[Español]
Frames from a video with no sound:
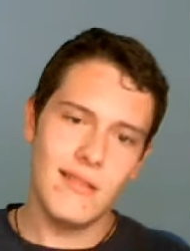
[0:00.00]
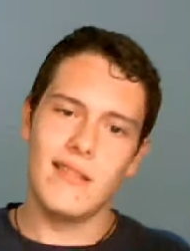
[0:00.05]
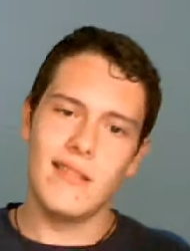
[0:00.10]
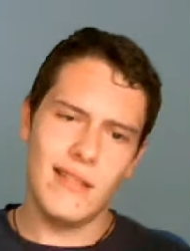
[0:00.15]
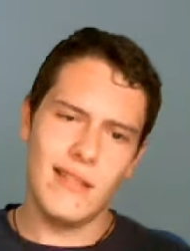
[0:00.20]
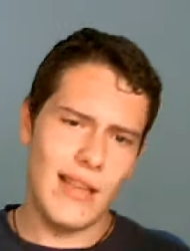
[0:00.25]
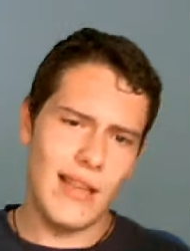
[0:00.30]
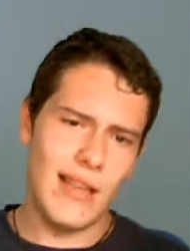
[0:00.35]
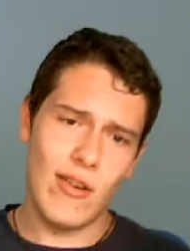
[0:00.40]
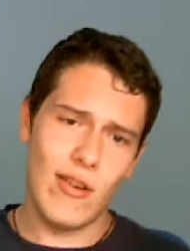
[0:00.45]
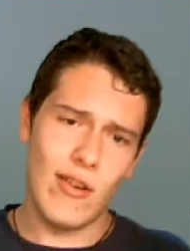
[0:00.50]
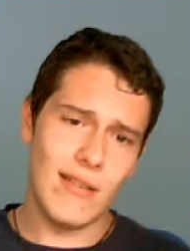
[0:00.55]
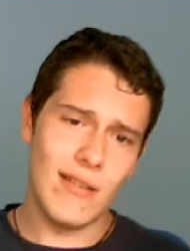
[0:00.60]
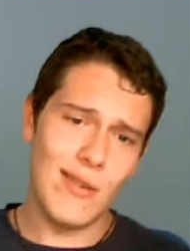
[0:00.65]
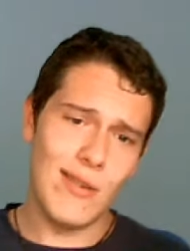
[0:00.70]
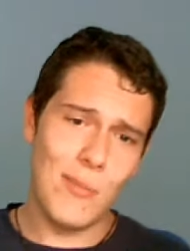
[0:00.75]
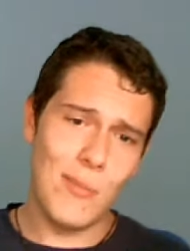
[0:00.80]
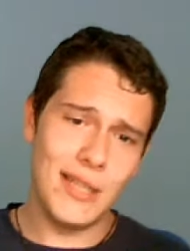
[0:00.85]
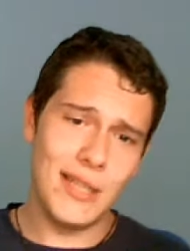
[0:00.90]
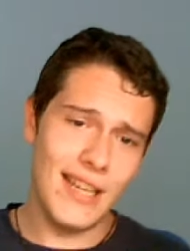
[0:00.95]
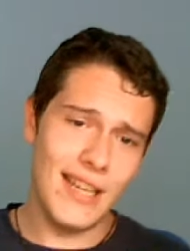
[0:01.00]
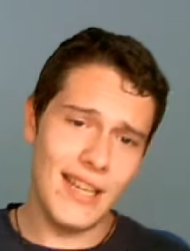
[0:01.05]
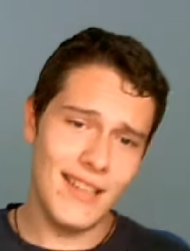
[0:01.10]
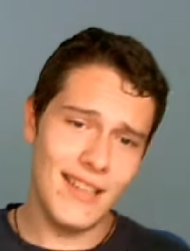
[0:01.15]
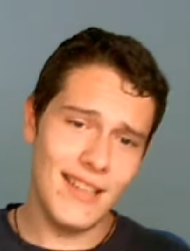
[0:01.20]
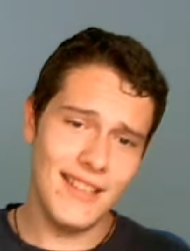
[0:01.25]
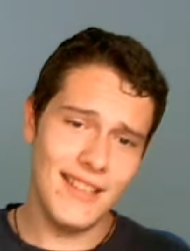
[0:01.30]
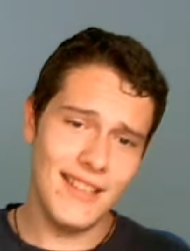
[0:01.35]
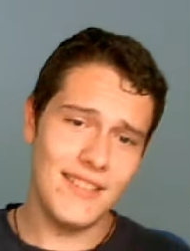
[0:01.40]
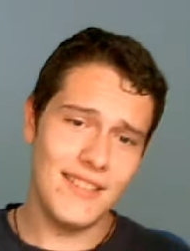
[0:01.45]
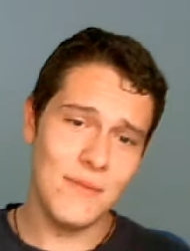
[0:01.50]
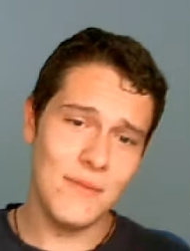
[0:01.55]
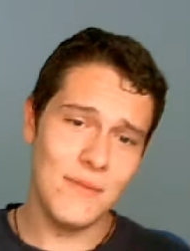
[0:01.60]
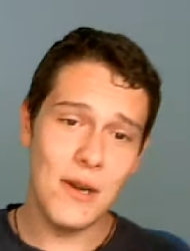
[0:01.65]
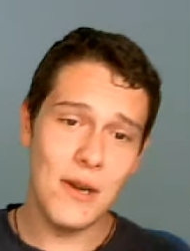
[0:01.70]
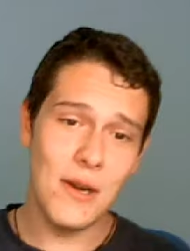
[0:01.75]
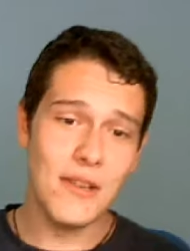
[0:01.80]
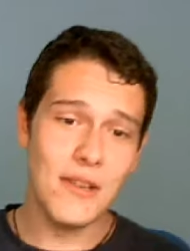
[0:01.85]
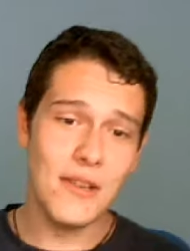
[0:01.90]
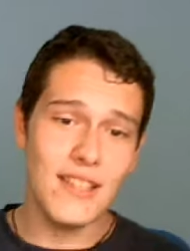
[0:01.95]
que lo, peta. Bueno,
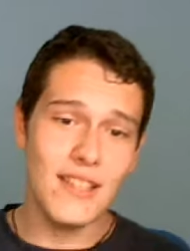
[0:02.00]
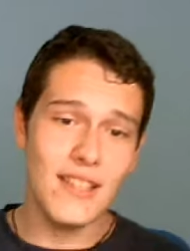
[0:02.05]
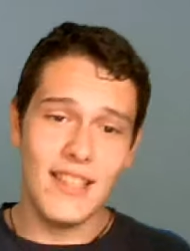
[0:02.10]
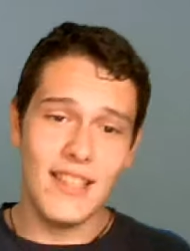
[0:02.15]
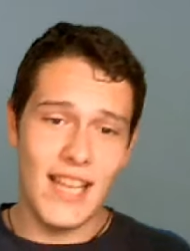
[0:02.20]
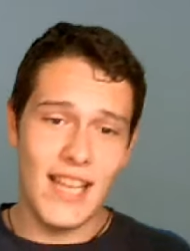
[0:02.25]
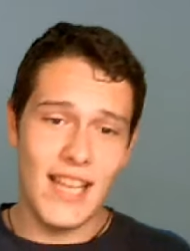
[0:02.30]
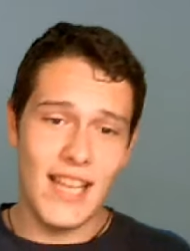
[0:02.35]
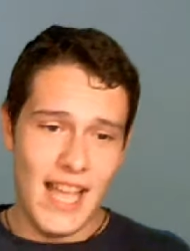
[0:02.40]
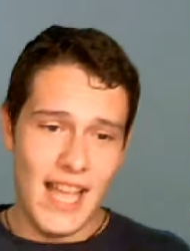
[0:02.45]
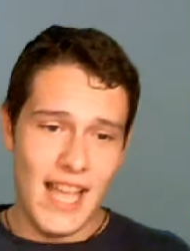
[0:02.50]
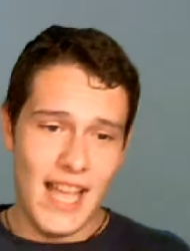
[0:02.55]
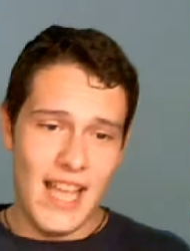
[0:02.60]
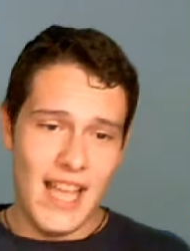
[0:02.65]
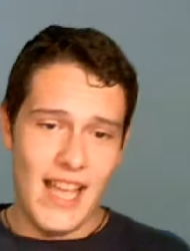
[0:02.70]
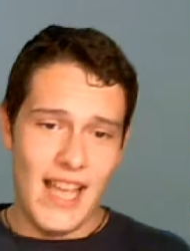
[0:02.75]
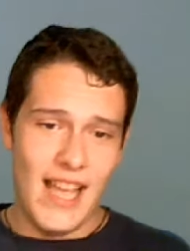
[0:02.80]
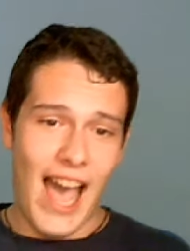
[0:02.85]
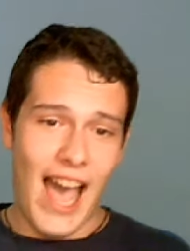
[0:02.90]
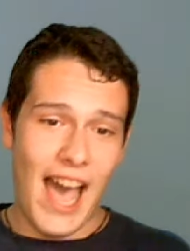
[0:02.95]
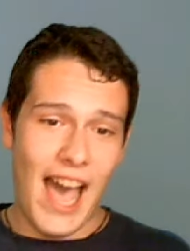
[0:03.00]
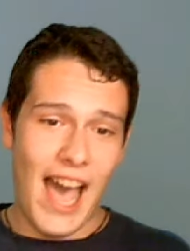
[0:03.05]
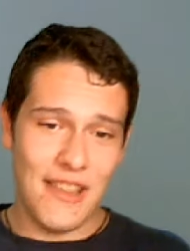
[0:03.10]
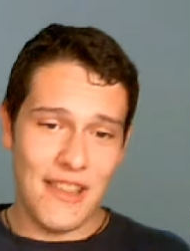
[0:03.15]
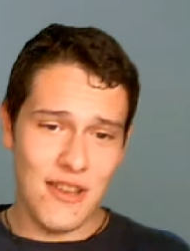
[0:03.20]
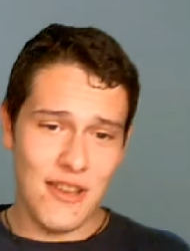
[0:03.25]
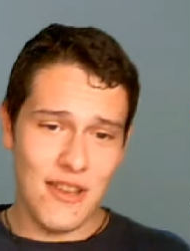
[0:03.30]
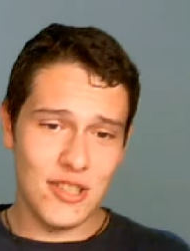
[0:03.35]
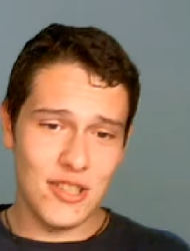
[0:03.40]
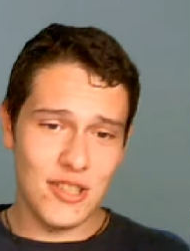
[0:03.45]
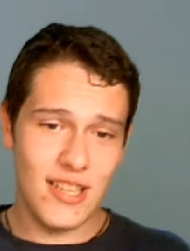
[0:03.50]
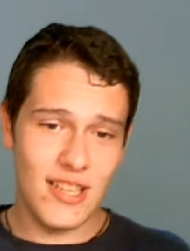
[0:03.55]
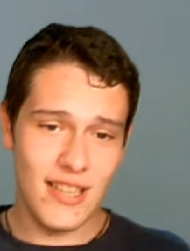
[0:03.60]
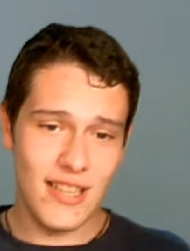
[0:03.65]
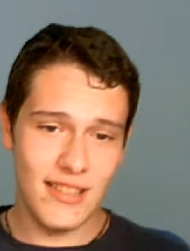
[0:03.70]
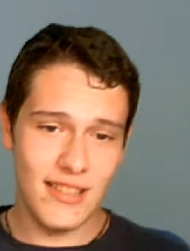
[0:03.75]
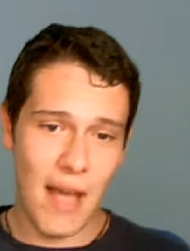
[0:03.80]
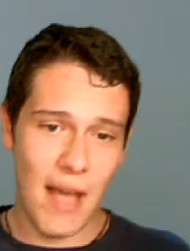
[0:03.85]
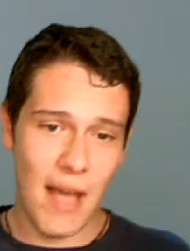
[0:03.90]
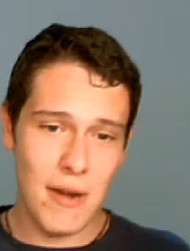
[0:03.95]
adiós,
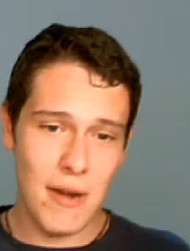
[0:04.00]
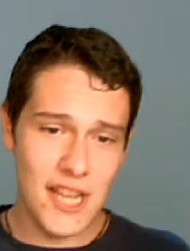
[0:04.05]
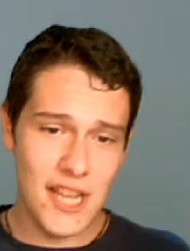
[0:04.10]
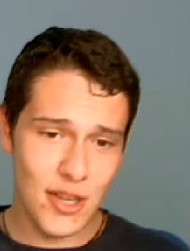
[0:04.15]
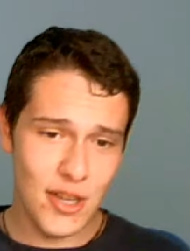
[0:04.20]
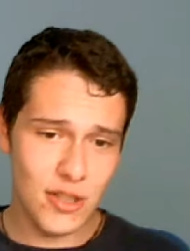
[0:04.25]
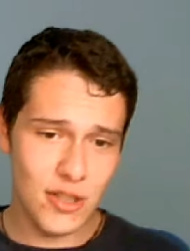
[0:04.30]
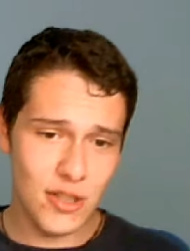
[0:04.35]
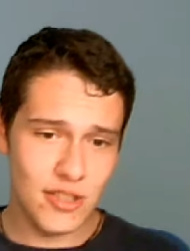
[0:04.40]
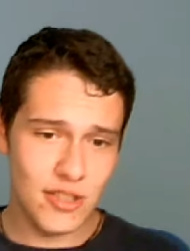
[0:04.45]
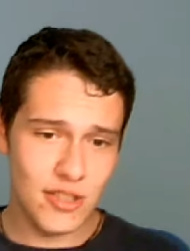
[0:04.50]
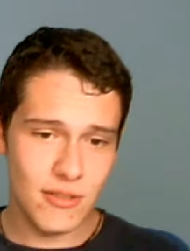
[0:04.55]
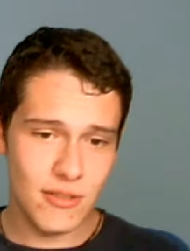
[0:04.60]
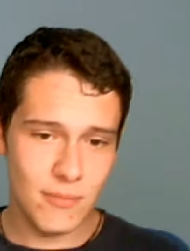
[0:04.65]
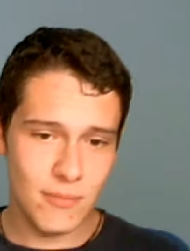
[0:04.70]
diablillos.